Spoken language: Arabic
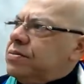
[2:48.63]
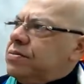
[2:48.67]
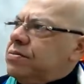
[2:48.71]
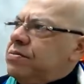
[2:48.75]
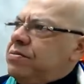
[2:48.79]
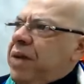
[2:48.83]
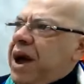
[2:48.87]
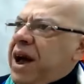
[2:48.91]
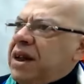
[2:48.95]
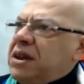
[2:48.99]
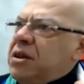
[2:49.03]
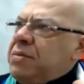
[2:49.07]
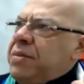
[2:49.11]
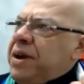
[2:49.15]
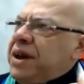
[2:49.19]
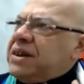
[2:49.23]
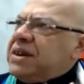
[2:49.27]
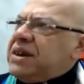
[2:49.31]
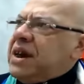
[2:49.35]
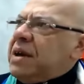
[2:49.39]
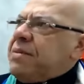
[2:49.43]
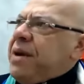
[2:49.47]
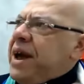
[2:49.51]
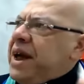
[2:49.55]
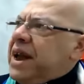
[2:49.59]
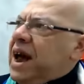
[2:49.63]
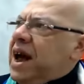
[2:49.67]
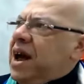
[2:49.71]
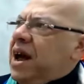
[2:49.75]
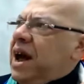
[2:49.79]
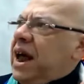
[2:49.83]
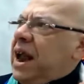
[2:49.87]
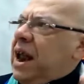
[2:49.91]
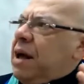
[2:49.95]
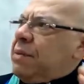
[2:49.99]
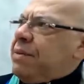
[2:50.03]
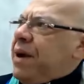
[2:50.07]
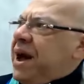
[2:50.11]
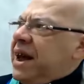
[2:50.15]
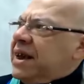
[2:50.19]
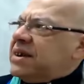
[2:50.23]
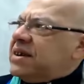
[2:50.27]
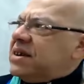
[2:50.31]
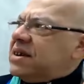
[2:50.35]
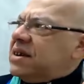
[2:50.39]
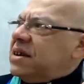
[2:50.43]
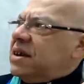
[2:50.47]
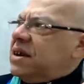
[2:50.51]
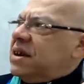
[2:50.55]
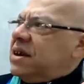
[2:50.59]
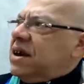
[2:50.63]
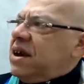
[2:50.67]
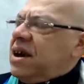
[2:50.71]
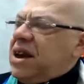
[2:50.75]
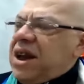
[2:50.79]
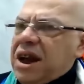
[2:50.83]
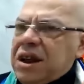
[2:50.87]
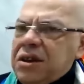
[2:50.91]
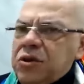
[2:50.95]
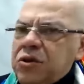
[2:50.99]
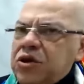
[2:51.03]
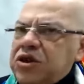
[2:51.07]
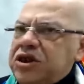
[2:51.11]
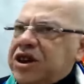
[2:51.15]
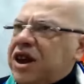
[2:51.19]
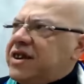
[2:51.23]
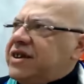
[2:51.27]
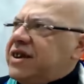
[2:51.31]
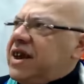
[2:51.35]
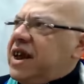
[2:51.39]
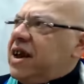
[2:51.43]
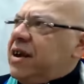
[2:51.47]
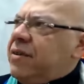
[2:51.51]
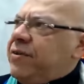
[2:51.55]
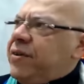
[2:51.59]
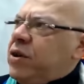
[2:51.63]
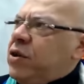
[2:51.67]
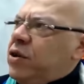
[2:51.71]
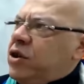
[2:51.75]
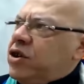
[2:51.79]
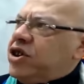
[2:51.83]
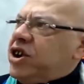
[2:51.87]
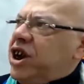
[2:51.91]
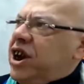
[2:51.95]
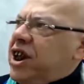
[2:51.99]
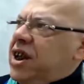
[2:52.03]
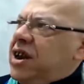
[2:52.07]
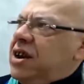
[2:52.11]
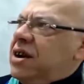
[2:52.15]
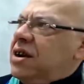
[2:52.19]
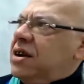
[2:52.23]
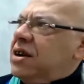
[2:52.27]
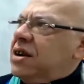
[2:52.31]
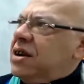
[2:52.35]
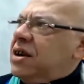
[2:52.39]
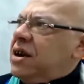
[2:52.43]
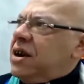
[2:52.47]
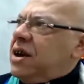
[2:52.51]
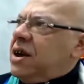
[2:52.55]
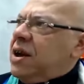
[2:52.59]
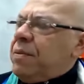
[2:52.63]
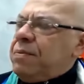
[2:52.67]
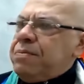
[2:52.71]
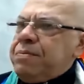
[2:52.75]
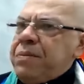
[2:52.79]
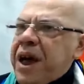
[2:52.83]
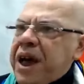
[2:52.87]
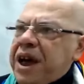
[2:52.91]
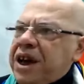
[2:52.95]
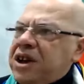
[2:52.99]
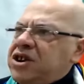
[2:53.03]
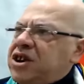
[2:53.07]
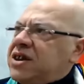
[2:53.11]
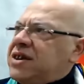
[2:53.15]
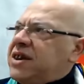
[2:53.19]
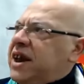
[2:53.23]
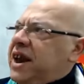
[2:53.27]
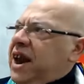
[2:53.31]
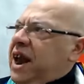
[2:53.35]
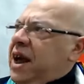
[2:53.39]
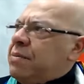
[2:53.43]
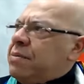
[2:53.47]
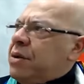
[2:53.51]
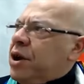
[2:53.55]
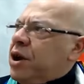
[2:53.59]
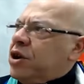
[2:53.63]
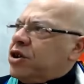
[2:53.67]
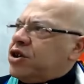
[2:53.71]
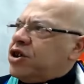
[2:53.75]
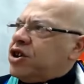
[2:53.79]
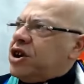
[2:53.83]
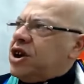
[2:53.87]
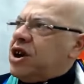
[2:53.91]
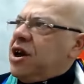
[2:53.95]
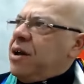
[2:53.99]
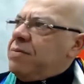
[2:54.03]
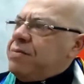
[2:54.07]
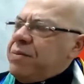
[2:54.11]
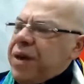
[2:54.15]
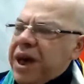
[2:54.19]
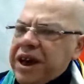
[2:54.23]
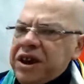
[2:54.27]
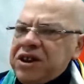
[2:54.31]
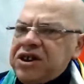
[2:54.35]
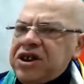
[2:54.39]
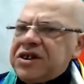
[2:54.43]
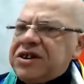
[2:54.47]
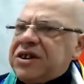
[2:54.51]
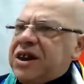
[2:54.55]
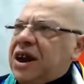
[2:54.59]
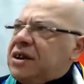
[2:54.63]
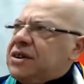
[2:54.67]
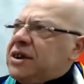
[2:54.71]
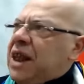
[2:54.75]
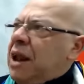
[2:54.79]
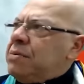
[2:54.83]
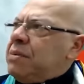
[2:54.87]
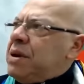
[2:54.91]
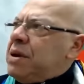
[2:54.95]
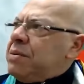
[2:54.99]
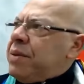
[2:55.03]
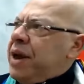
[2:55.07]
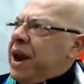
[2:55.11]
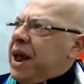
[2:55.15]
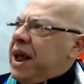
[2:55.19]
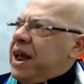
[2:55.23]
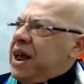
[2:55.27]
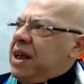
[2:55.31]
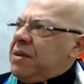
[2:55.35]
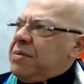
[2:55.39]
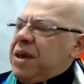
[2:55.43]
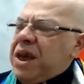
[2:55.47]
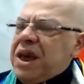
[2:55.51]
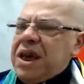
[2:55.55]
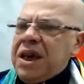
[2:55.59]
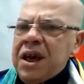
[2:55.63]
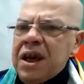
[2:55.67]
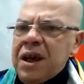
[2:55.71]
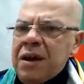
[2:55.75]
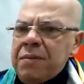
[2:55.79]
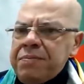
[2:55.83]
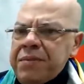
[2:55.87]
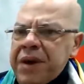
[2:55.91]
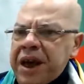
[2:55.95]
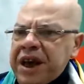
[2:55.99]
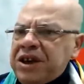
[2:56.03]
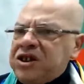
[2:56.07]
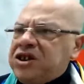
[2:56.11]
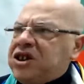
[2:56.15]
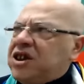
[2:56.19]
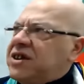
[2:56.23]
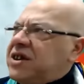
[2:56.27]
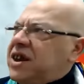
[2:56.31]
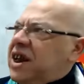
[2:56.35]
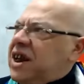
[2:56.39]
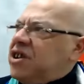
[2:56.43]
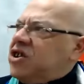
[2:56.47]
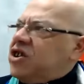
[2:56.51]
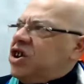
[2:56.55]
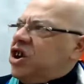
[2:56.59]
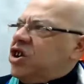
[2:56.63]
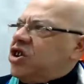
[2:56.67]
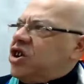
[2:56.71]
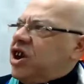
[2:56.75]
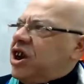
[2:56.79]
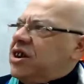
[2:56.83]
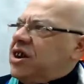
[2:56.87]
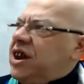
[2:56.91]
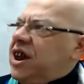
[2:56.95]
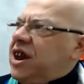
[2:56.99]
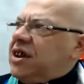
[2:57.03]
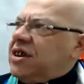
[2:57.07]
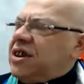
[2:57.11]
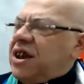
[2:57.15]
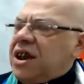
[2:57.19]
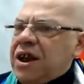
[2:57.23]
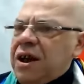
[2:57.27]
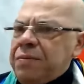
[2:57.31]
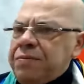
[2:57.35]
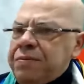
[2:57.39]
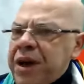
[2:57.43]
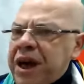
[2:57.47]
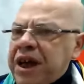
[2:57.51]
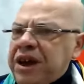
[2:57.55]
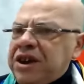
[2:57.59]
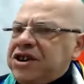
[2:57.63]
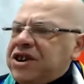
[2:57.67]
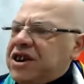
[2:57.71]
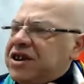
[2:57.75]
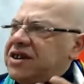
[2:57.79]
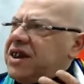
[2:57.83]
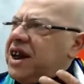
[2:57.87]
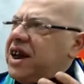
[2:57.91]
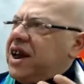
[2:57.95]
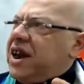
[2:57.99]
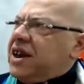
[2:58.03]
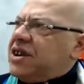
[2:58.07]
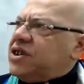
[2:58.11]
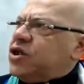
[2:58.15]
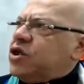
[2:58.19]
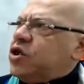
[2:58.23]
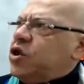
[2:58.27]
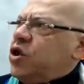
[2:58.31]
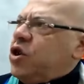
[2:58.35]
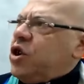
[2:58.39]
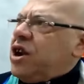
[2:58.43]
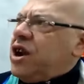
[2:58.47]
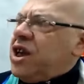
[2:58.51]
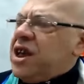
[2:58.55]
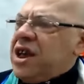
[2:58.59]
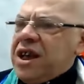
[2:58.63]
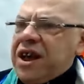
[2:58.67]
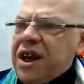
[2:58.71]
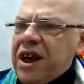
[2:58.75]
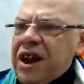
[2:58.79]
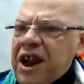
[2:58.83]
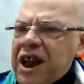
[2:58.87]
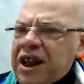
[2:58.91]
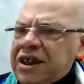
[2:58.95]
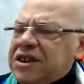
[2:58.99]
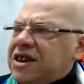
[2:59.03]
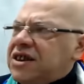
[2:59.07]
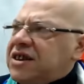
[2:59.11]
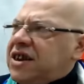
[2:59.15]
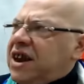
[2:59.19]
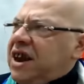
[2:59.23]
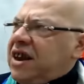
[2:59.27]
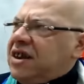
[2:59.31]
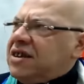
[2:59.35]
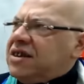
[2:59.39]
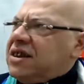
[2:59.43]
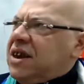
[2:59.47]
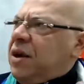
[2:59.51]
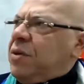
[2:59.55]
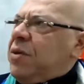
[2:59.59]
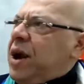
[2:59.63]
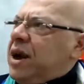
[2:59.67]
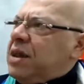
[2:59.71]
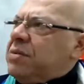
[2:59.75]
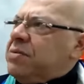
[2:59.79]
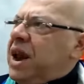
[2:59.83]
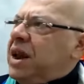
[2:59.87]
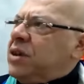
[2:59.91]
ما عندهم حتى معنى على باز لانه الجزائر 2020 ما هي جزائر حمروش ما هي جزائر طالب الابراهيمي ما هي جزائر جيل جديد لا هي جزائر عسول لا جزائر حتى واحد